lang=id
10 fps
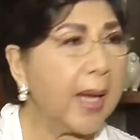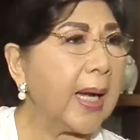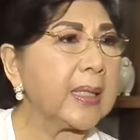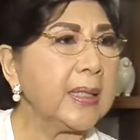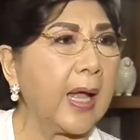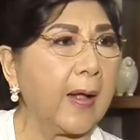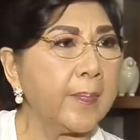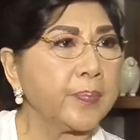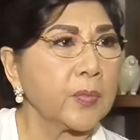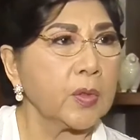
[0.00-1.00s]
malaria.
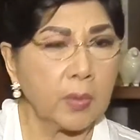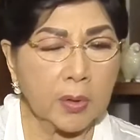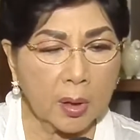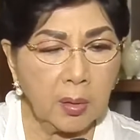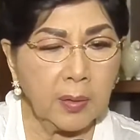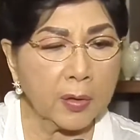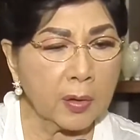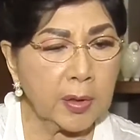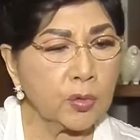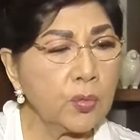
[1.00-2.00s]

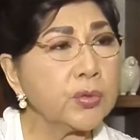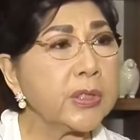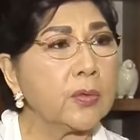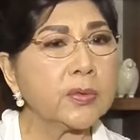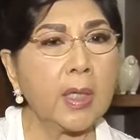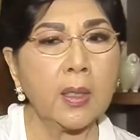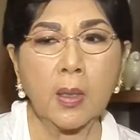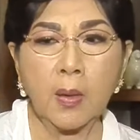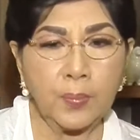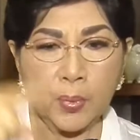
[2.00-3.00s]
Gitu hujan-hujan
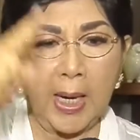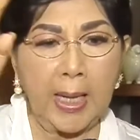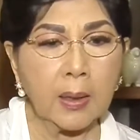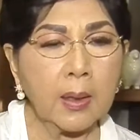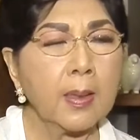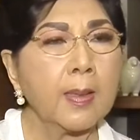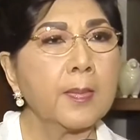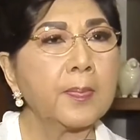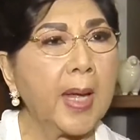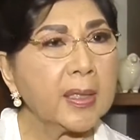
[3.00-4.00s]
pulang.
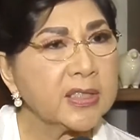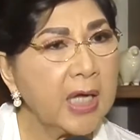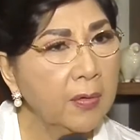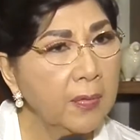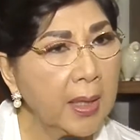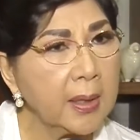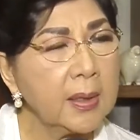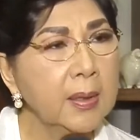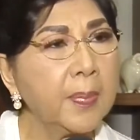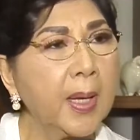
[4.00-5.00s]
Pak Jawa
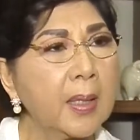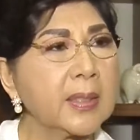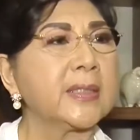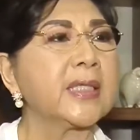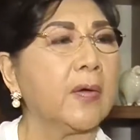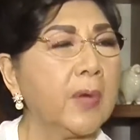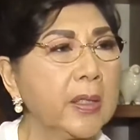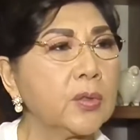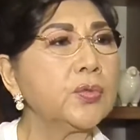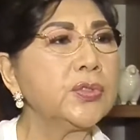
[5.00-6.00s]
ini Pak, eh Jawa
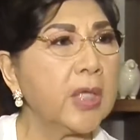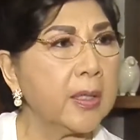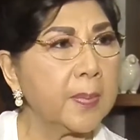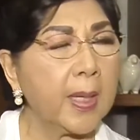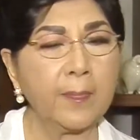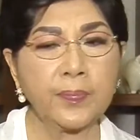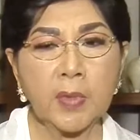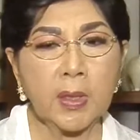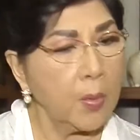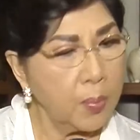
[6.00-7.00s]
itu hujan Pak
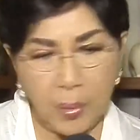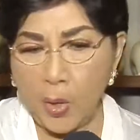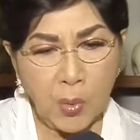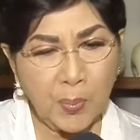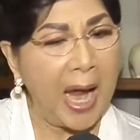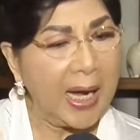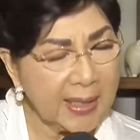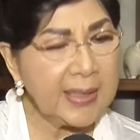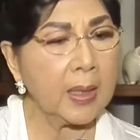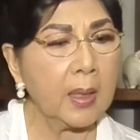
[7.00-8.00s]
bau
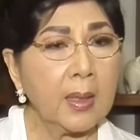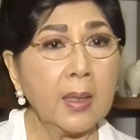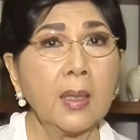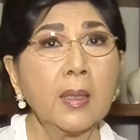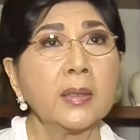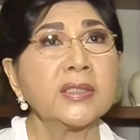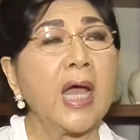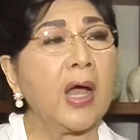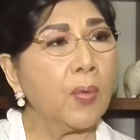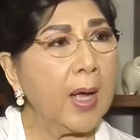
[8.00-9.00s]
Bali.
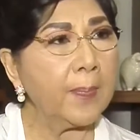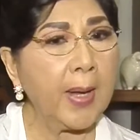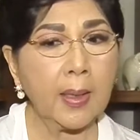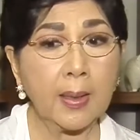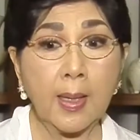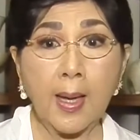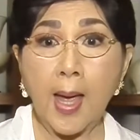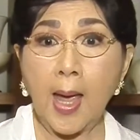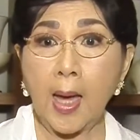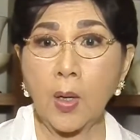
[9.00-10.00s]
Jawab Pak,
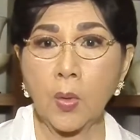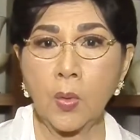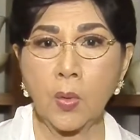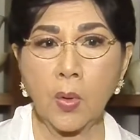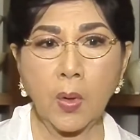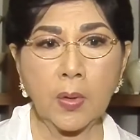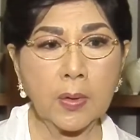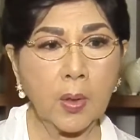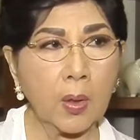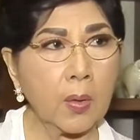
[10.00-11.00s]
aku
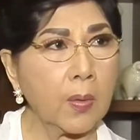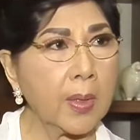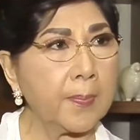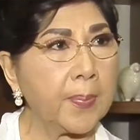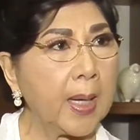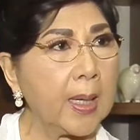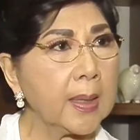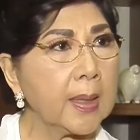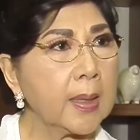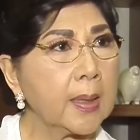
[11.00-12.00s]
kondo kowe Bali.